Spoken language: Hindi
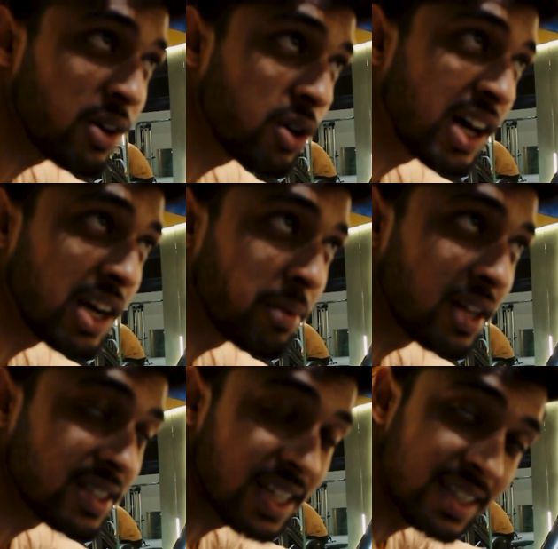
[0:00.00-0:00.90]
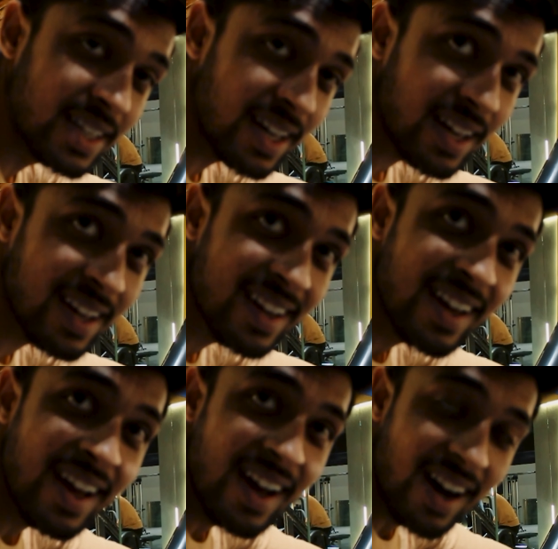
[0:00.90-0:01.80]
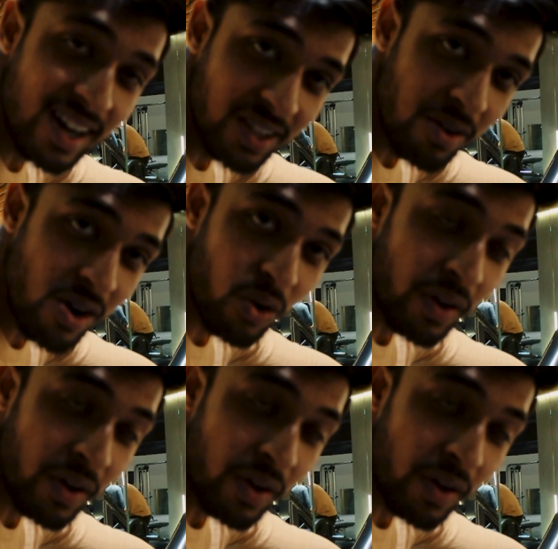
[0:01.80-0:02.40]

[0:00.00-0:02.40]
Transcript: और डालने में लग जाती है आधा वर्कआउट